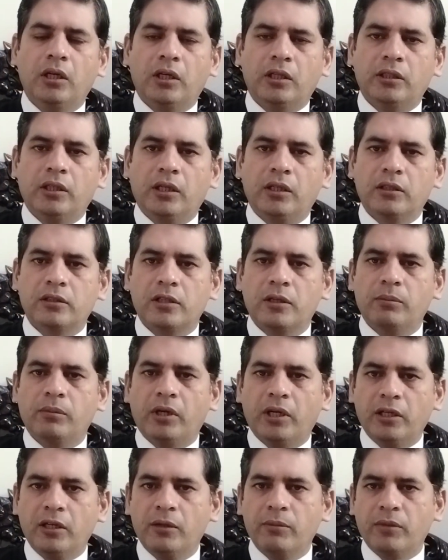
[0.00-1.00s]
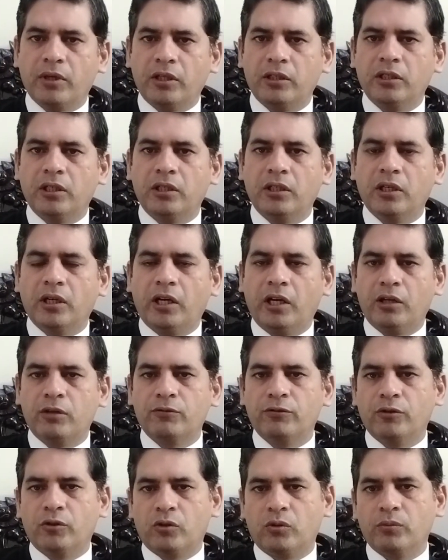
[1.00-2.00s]
अदालत बाला में यानी
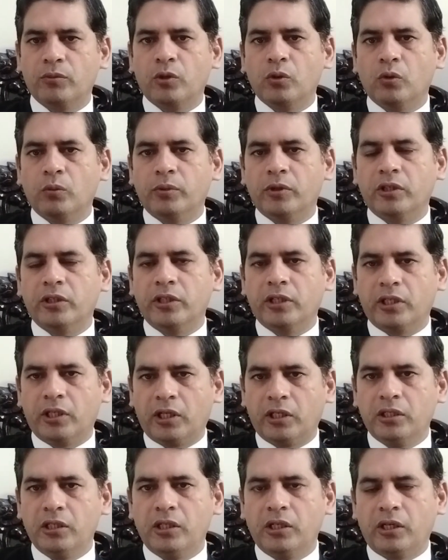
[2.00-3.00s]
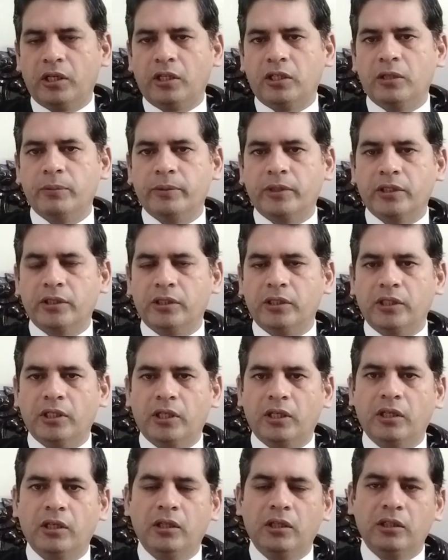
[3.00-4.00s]
हायर फोरम के ऊपर निगरानी लगानी पड़ती
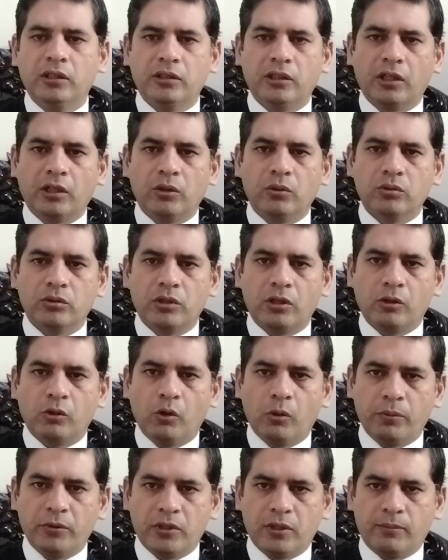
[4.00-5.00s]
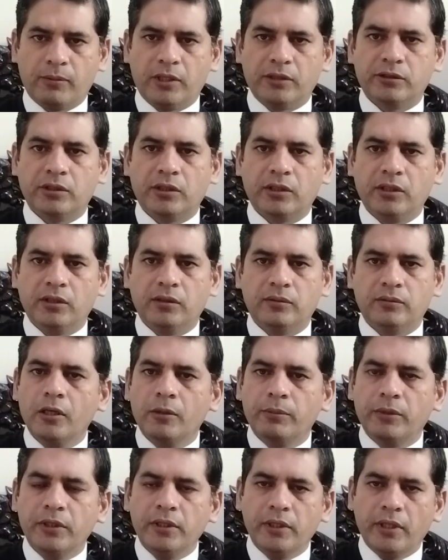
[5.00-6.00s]
है ताकि उसे कापियाँ मिल सकें
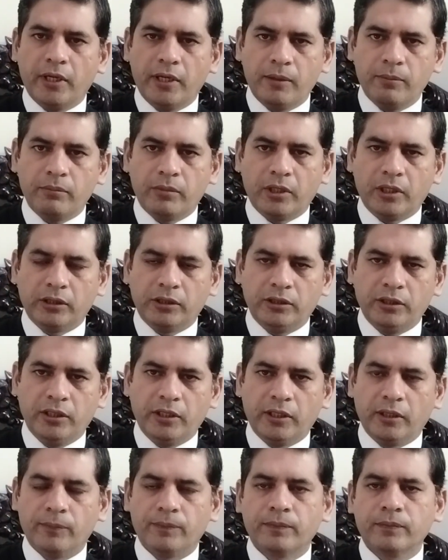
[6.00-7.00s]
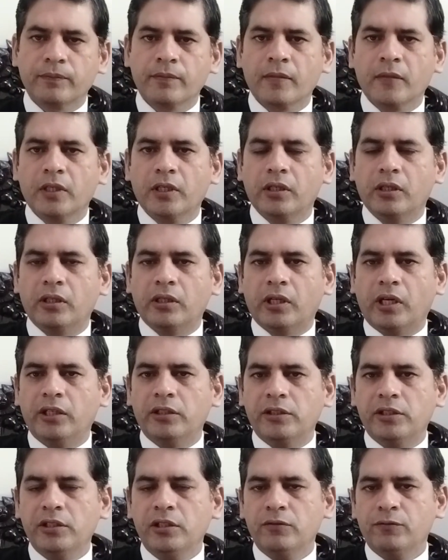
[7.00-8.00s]
एक बड़ी अहम बात यह है कि
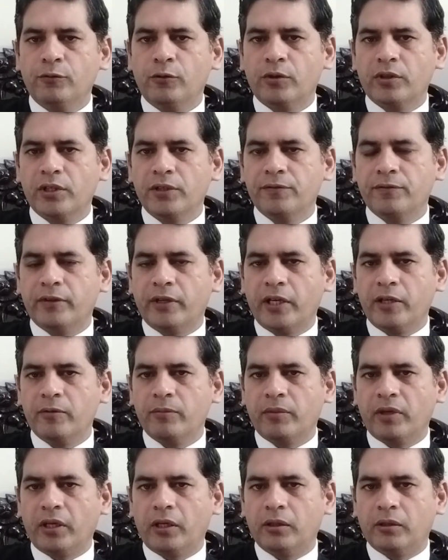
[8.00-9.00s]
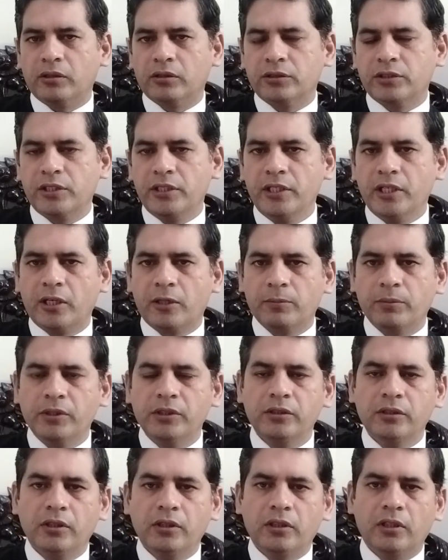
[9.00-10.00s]
1945 में
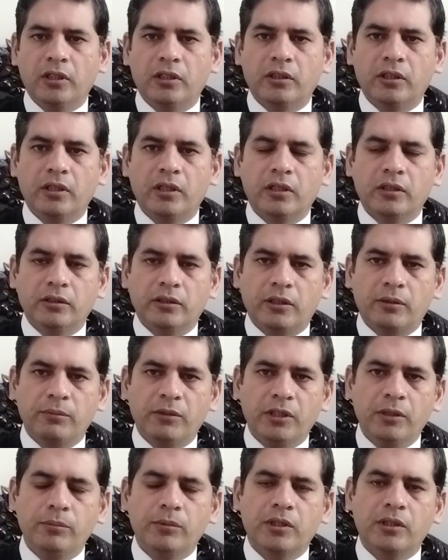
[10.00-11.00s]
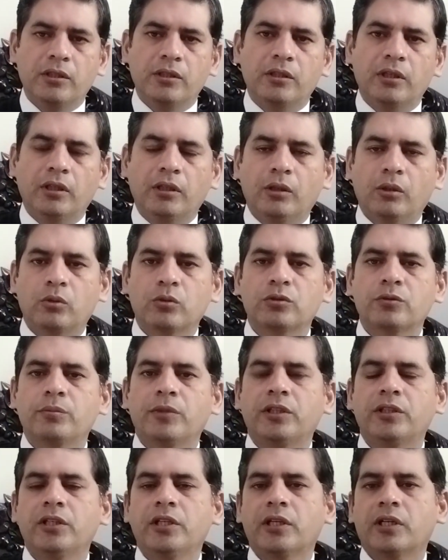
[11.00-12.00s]
सी के अंदर एक तरमीम की गई और
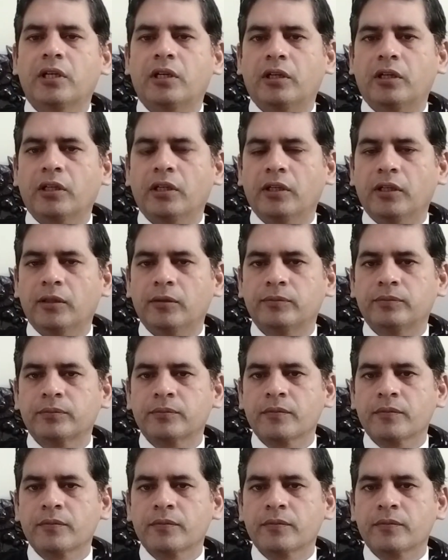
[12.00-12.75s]
उसमें यह कहा गया